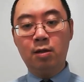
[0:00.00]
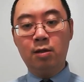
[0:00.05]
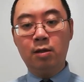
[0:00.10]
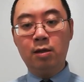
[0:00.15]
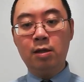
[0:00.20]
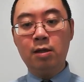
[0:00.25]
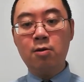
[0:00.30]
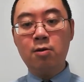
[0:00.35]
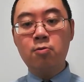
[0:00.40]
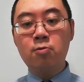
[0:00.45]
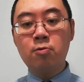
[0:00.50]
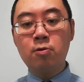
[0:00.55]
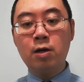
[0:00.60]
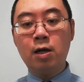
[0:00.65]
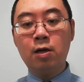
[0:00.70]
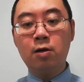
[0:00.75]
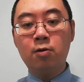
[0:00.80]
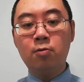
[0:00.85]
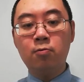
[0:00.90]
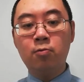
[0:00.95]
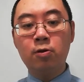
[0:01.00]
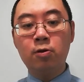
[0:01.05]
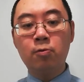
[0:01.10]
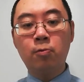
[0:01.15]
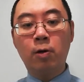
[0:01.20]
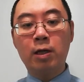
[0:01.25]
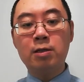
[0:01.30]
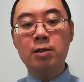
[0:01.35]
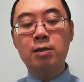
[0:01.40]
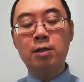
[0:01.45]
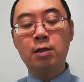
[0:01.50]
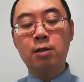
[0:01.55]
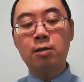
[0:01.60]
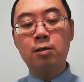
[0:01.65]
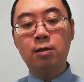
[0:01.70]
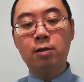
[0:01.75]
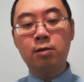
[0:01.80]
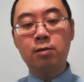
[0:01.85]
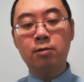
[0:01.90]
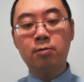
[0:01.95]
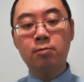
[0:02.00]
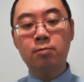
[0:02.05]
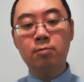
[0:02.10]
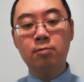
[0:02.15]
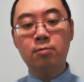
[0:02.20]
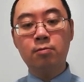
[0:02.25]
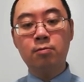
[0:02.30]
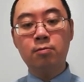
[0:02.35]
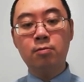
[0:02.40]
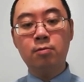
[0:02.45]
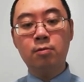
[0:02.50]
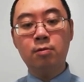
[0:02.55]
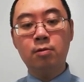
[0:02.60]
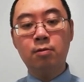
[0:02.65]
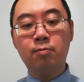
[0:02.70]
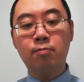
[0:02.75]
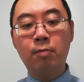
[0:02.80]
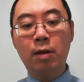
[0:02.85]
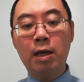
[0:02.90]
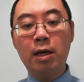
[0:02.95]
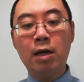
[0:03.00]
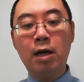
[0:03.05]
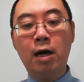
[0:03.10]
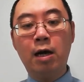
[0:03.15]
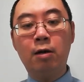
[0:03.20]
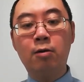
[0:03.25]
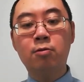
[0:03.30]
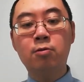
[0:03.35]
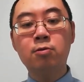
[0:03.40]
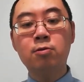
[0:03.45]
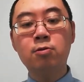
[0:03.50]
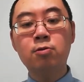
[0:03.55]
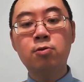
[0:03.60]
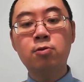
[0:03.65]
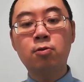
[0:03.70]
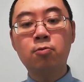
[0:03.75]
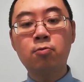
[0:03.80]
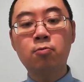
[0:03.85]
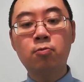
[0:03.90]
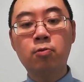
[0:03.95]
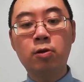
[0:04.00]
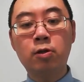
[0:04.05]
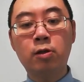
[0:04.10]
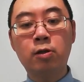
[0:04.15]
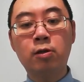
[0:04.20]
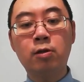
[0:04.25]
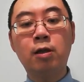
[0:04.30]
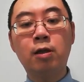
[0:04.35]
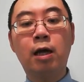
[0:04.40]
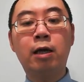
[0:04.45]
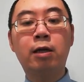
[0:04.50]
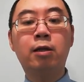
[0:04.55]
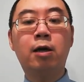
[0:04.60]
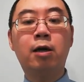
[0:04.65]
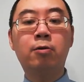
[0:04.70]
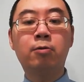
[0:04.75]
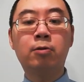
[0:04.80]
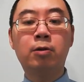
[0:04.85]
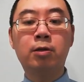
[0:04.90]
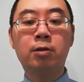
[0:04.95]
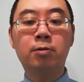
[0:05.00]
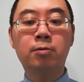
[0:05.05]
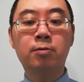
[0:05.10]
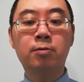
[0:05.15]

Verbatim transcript: 你的苦难会完结的。美好终会来到的，